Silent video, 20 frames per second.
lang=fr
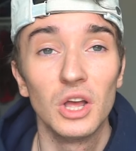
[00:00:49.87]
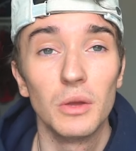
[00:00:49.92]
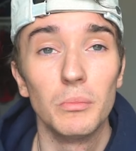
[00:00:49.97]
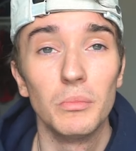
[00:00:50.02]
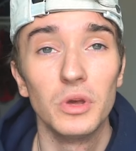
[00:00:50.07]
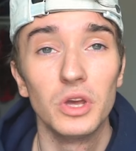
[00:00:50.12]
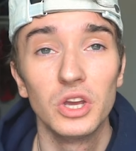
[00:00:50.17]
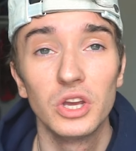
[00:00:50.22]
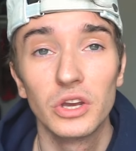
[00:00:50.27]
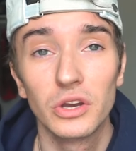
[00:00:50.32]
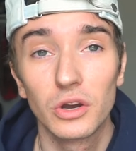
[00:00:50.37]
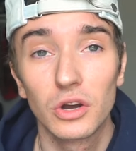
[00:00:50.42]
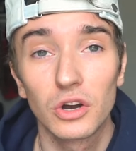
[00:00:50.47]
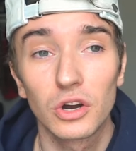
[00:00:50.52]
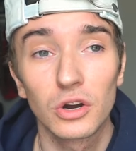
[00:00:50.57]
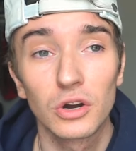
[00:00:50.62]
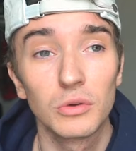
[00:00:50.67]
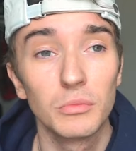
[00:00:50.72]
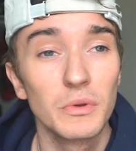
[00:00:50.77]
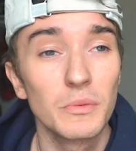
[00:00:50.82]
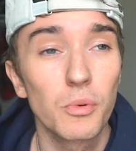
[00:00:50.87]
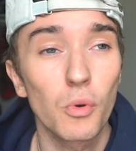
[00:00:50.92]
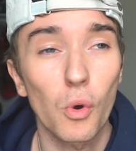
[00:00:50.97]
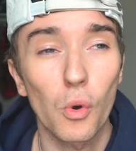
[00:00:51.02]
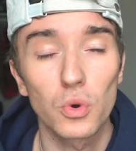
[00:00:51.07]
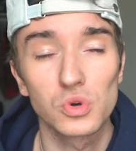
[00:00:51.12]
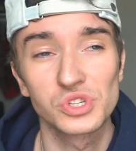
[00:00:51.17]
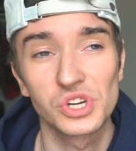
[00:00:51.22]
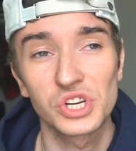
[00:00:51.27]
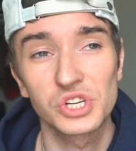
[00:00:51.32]
Mais euh, mes
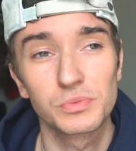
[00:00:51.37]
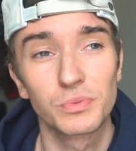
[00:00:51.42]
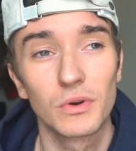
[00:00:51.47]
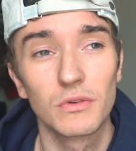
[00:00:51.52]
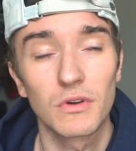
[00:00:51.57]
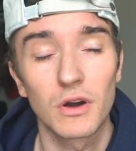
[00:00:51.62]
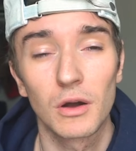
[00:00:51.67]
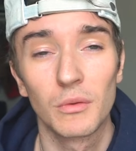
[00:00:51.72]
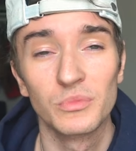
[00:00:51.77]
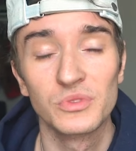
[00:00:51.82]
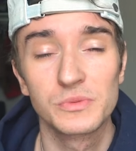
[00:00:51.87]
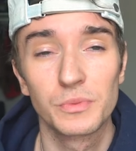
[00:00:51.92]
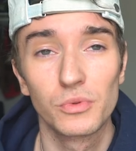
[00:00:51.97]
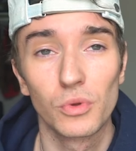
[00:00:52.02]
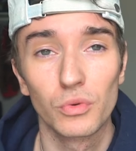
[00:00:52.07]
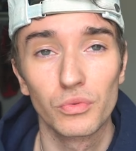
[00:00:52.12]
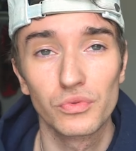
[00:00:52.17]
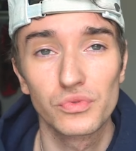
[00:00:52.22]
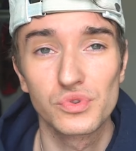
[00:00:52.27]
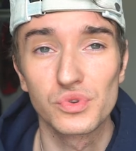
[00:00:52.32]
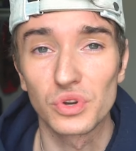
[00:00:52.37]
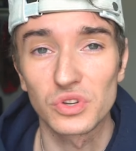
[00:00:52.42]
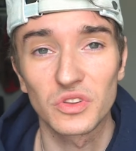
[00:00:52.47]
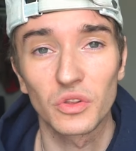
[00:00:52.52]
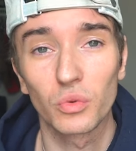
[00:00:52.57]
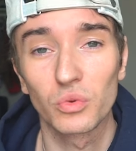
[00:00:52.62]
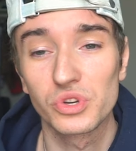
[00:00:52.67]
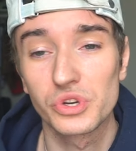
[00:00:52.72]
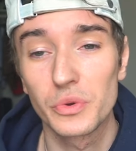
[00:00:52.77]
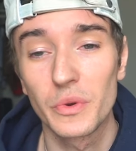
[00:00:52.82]
projets que je peux avoir un petit peu dans le futur, c'est
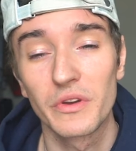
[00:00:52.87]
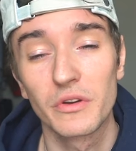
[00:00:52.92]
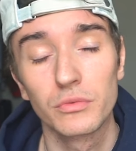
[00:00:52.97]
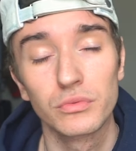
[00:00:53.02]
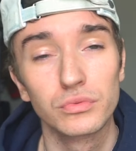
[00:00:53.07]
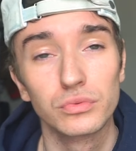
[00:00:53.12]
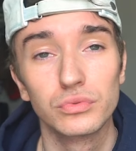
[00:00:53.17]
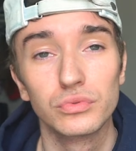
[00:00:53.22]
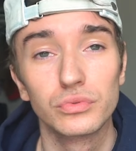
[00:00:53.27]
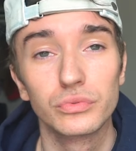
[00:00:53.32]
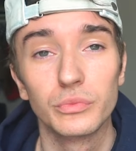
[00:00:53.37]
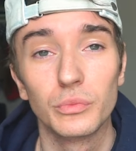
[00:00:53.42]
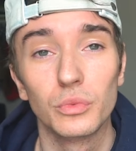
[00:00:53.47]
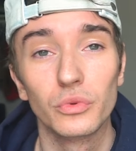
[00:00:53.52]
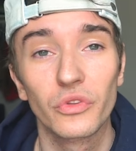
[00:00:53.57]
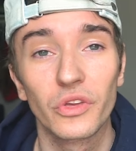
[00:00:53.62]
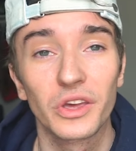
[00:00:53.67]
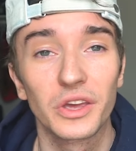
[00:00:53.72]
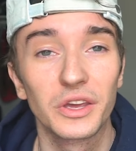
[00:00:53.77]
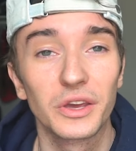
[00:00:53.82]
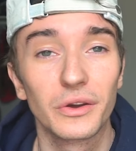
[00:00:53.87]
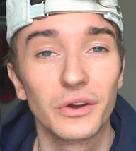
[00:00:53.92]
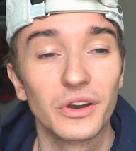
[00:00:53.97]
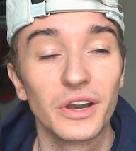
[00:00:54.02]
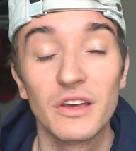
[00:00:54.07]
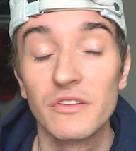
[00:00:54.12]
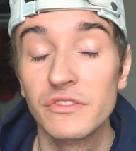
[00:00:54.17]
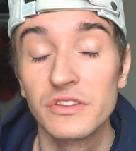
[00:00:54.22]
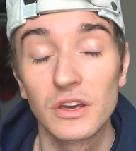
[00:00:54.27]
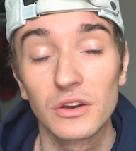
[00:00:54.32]
de continuer à vous, vous montrer
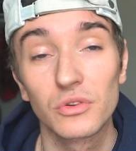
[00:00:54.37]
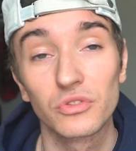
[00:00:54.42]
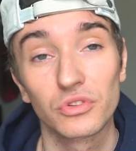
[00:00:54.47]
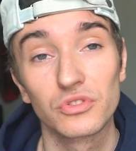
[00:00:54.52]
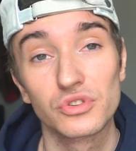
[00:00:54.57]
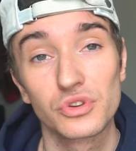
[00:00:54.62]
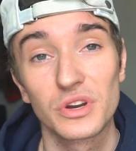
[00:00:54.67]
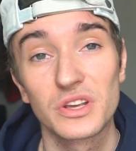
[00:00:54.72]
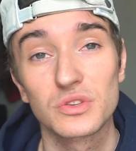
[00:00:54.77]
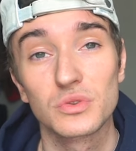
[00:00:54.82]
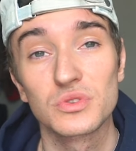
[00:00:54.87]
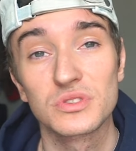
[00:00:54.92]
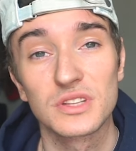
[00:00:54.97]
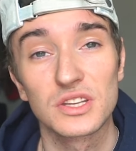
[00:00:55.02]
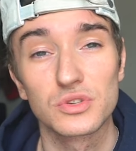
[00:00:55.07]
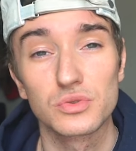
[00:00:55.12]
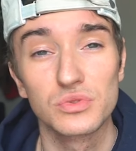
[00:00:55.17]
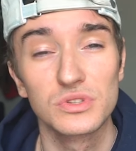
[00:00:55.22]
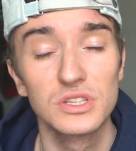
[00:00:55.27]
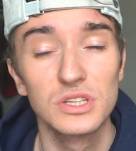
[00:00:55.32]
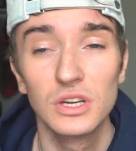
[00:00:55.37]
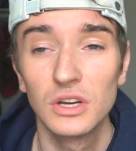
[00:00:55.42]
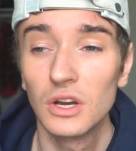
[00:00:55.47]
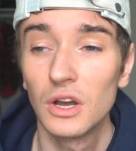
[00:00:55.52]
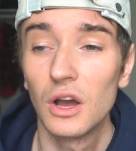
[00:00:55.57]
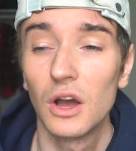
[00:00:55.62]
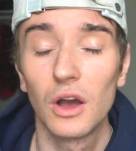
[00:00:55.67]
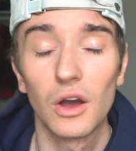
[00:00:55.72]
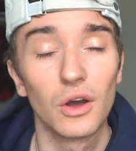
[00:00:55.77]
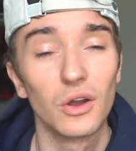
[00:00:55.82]
la vie à Los Angeles aux États-Unis,
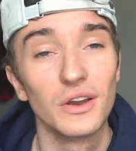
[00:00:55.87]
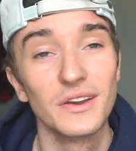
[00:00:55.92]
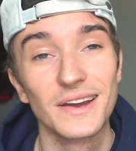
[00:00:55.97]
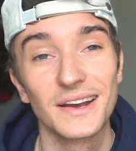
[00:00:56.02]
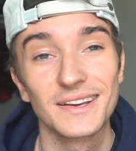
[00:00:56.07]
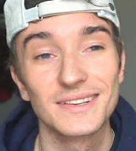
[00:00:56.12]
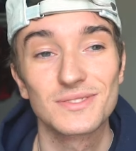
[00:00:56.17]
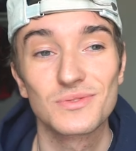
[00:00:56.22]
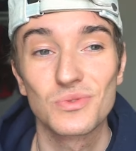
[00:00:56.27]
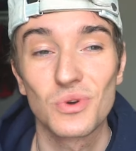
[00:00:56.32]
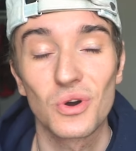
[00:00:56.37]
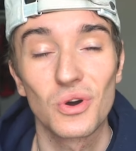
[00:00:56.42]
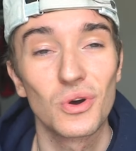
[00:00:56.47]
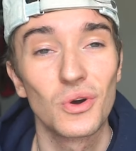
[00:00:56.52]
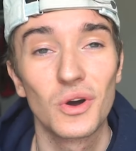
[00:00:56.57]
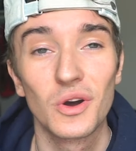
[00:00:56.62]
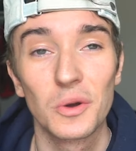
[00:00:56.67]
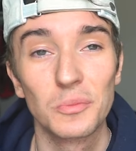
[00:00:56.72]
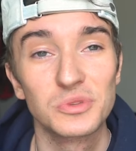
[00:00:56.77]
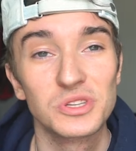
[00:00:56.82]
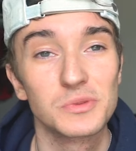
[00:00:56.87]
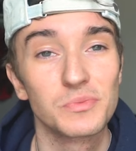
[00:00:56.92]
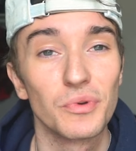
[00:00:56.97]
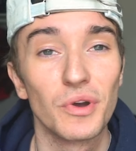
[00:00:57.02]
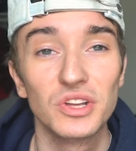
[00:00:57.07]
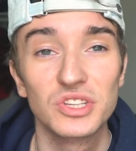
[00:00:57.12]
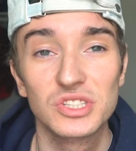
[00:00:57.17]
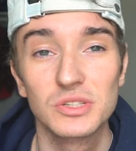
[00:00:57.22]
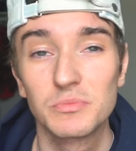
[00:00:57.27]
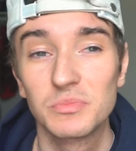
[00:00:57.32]
les restaurants un petit peu
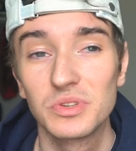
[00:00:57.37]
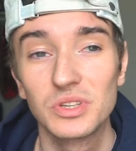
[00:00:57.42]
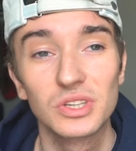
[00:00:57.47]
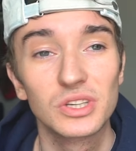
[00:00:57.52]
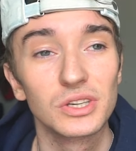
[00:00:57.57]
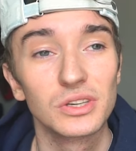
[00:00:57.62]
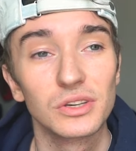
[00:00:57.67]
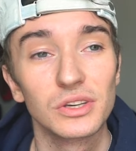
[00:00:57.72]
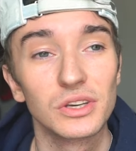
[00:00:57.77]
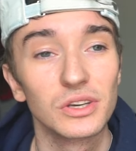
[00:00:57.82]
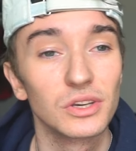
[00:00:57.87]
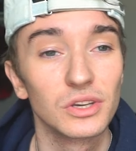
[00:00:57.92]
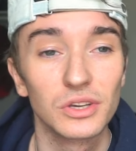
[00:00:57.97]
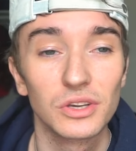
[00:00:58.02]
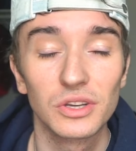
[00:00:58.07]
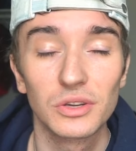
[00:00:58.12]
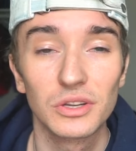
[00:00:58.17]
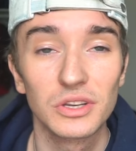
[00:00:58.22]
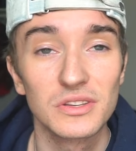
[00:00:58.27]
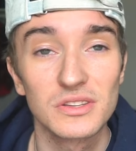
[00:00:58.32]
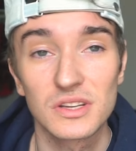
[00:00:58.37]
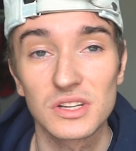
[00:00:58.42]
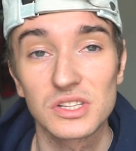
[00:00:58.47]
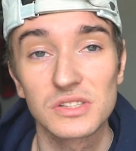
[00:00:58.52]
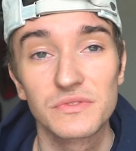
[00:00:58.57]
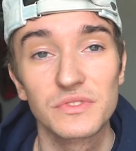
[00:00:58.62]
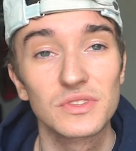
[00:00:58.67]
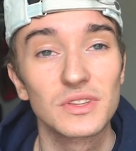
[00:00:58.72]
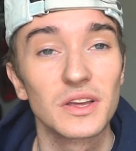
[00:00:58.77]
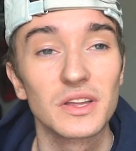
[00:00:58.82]
atypiques et des
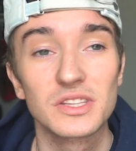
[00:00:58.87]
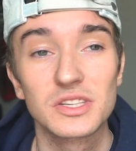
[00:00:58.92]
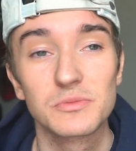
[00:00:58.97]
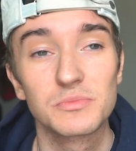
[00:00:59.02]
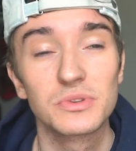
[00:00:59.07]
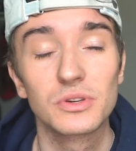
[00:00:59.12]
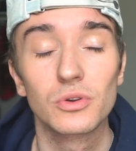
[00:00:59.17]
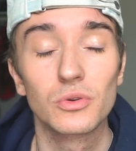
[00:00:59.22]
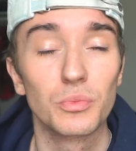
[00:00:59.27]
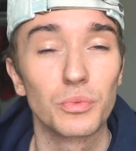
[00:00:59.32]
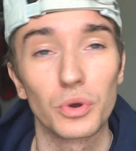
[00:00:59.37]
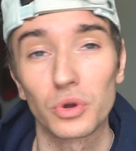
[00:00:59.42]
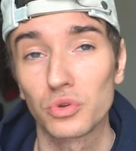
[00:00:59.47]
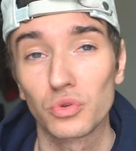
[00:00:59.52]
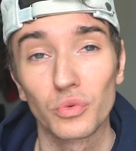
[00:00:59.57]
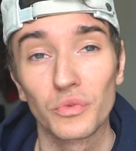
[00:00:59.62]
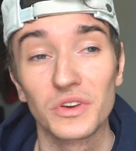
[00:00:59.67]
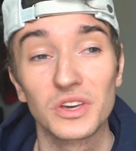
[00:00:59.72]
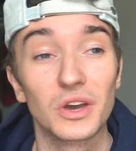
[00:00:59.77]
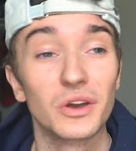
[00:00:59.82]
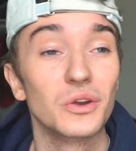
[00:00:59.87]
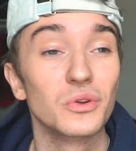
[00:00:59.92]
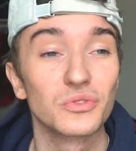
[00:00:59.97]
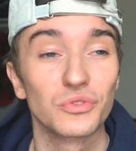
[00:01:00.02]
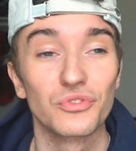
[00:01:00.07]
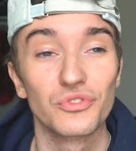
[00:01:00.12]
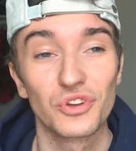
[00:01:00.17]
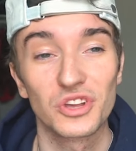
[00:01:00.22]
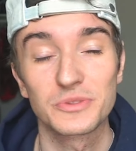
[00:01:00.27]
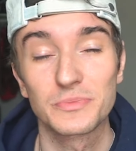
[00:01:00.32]
activités atypiques qu'on retrouve qu'à Los
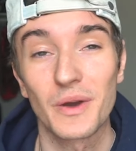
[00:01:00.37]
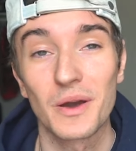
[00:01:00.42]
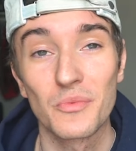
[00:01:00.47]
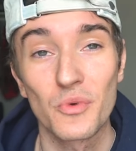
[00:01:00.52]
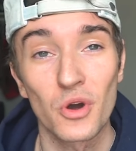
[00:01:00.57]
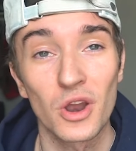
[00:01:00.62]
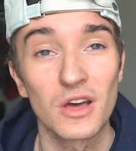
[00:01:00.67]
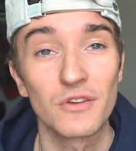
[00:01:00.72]
Angeles par rapport